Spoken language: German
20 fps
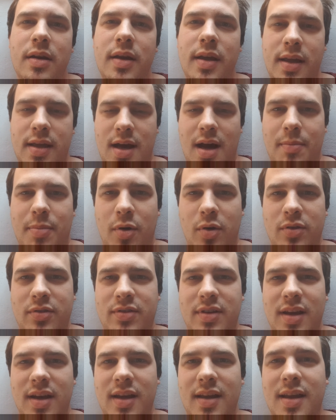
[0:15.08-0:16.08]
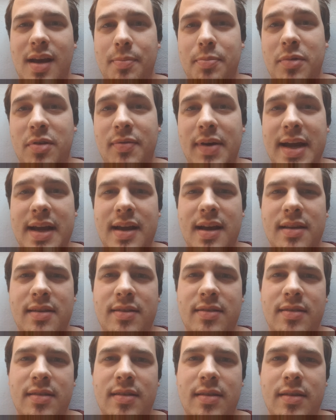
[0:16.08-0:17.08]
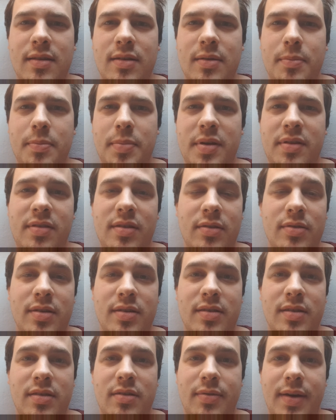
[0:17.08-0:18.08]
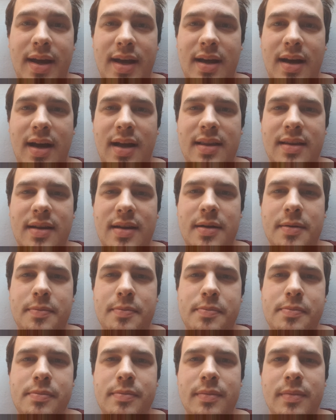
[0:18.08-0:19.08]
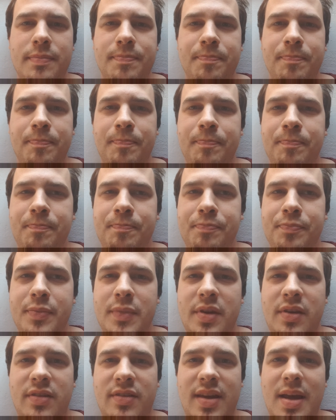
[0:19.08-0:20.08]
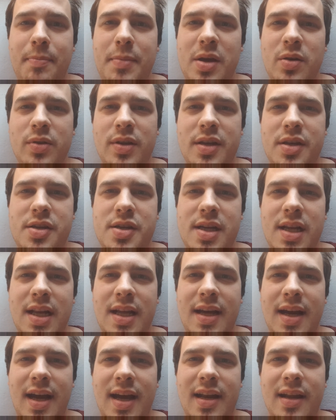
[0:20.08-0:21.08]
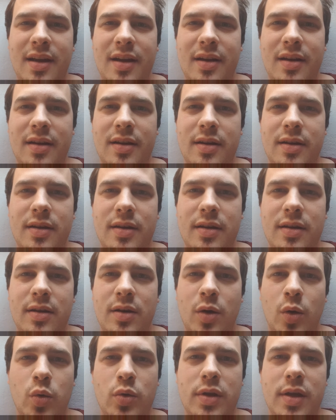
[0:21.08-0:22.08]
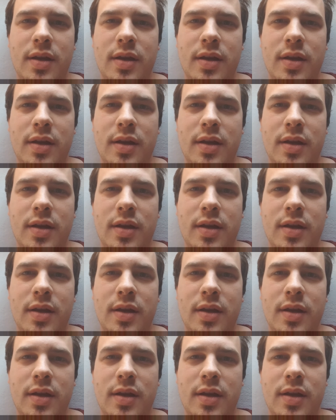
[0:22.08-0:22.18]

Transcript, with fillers: Ich habe Haustiere. Ich habe zwei Katzen, beziehungsweise zwei Kater. In Semi und in Chili eine rot